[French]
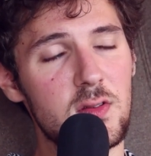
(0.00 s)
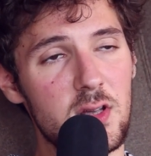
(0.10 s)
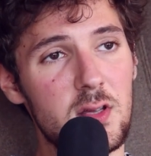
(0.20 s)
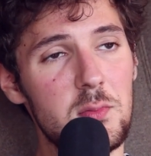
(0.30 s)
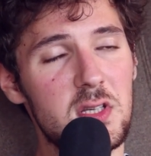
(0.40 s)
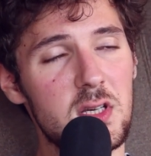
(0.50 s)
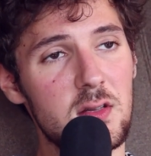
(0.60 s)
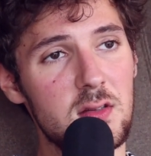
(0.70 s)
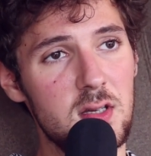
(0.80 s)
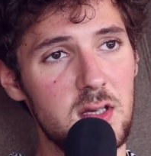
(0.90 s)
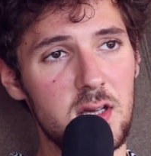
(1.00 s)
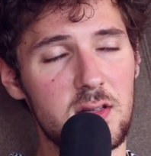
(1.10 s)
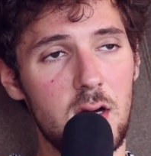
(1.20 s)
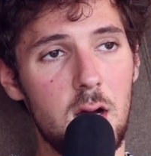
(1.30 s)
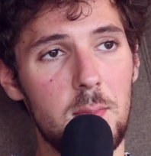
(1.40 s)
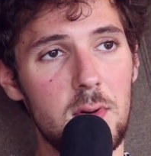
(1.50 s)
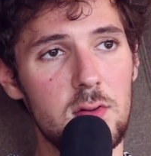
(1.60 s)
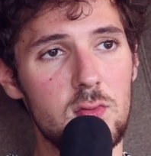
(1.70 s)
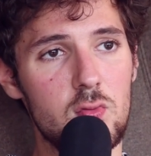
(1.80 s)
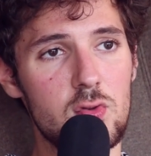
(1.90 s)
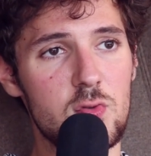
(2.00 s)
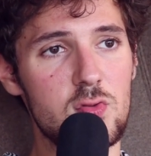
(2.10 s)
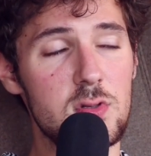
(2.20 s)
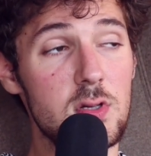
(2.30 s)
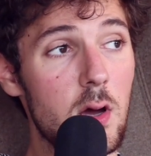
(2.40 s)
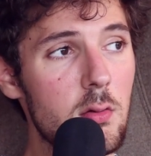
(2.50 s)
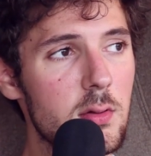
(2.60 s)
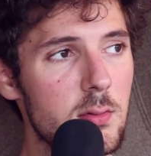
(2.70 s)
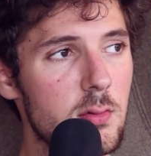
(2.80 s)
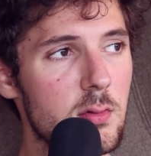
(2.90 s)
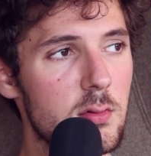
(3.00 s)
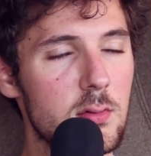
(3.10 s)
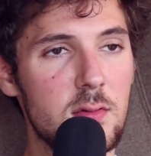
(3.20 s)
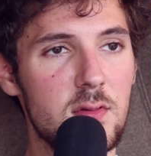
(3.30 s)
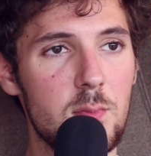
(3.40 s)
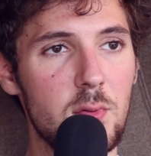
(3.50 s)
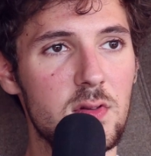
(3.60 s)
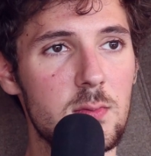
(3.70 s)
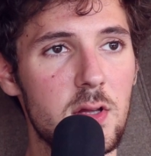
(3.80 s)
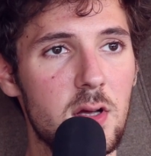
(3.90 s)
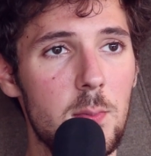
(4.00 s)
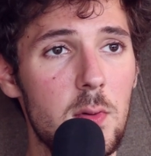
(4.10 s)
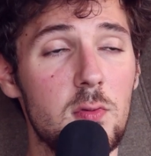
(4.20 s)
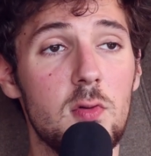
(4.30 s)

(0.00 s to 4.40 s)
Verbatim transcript: C'est un ami qui a été qui a été rappelé. Du coup, je me suis dit, ah ouais, c'est possible d'être rappelé.